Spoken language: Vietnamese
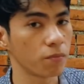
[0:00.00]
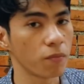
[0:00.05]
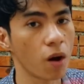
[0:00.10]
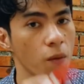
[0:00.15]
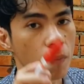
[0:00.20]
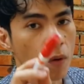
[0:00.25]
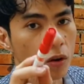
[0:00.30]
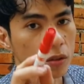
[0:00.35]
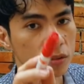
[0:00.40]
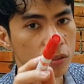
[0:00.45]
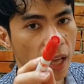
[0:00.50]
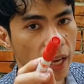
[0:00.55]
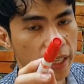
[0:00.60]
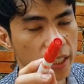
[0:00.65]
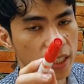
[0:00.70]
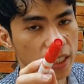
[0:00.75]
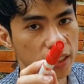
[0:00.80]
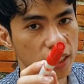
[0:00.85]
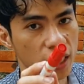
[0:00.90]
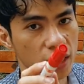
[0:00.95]
bóng bóng đại
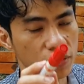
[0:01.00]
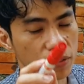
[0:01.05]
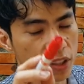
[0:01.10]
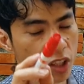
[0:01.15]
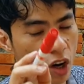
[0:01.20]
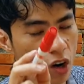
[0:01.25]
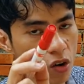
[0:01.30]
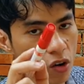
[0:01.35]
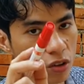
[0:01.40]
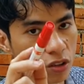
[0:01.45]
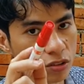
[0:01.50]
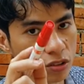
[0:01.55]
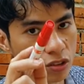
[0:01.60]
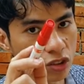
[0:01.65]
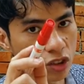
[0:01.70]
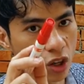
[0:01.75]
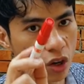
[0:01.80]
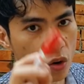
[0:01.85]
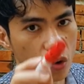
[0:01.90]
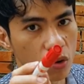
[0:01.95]
khơi nhé, bị tàu
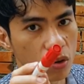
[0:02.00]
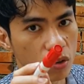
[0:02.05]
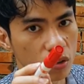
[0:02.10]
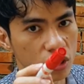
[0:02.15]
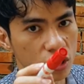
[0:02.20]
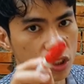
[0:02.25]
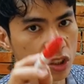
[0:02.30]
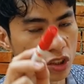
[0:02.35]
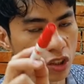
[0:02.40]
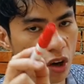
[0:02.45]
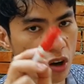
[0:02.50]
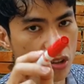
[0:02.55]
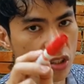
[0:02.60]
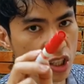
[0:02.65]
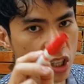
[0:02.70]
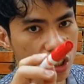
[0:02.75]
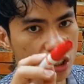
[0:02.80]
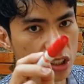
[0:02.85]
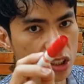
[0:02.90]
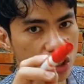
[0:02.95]
trấu, cứ chấm nón
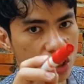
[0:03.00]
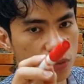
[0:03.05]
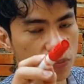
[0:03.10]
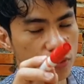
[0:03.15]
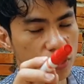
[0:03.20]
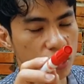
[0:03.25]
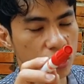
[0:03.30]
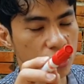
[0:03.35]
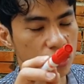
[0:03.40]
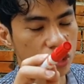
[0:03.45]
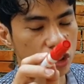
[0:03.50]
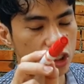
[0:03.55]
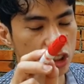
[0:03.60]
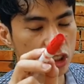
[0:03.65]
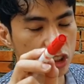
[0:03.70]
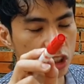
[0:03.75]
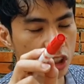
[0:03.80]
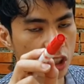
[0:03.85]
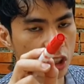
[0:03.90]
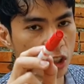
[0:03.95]
chương, cứ chưa cứ
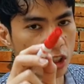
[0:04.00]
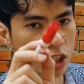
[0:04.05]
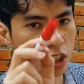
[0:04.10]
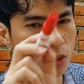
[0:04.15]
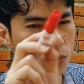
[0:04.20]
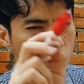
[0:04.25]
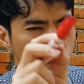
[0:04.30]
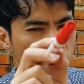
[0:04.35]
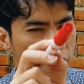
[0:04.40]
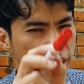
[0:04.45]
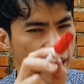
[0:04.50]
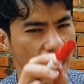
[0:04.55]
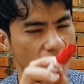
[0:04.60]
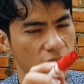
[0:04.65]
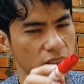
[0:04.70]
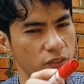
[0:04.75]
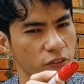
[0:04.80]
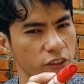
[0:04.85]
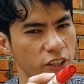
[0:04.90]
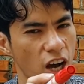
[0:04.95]
chưa cần lư muối
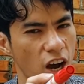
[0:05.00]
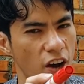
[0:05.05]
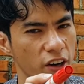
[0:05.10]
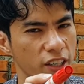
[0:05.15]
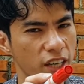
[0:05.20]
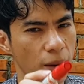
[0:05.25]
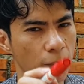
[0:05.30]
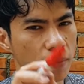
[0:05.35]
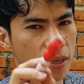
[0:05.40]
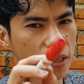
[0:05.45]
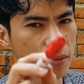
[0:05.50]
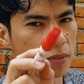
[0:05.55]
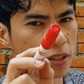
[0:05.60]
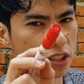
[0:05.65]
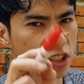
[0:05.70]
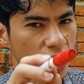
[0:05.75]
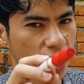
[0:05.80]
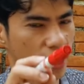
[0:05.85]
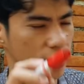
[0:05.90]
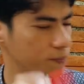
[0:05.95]
để thưa ai nhẹ mưa
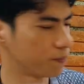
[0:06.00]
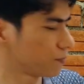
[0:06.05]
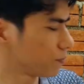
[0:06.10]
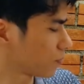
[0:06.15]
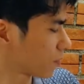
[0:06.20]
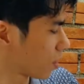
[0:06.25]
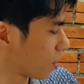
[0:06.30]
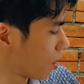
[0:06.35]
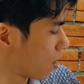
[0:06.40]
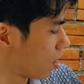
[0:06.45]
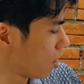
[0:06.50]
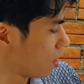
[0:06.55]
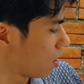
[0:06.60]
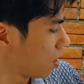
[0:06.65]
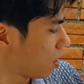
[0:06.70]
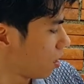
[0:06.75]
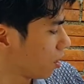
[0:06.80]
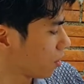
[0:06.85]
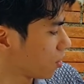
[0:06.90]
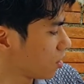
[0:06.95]
mưa chả,
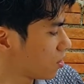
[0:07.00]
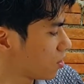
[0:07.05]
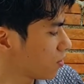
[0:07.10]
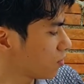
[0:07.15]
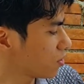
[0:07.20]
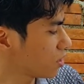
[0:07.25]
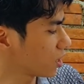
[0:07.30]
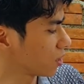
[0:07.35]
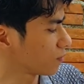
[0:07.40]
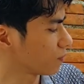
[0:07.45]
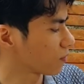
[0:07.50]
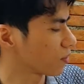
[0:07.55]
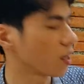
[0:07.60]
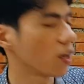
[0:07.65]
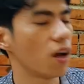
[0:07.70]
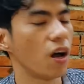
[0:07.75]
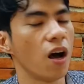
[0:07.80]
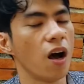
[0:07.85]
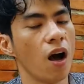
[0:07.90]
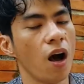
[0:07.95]
description,
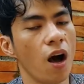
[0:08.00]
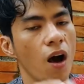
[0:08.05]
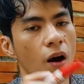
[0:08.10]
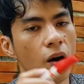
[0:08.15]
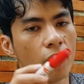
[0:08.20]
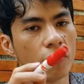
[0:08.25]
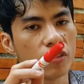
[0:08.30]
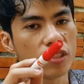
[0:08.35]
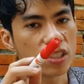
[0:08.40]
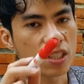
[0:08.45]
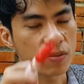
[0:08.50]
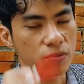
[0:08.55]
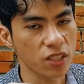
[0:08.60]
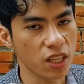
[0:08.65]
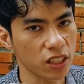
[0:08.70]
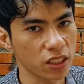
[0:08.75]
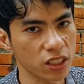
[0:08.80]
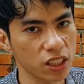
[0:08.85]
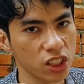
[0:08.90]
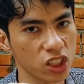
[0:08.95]

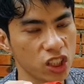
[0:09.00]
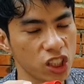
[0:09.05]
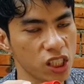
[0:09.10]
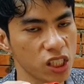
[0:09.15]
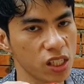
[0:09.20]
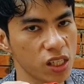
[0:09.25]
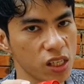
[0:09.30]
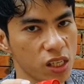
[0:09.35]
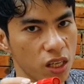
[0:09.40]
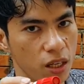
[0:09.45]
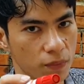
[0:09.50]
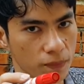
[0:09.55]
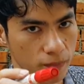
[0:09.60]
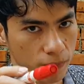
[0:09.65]
description cứ chia